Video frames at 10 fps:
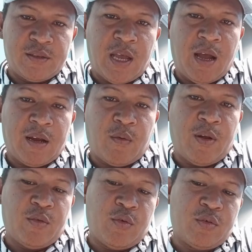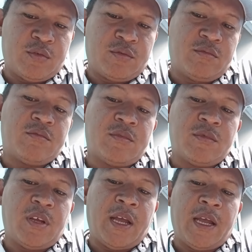O sea, cuando
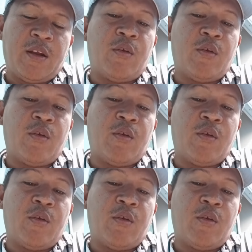eh,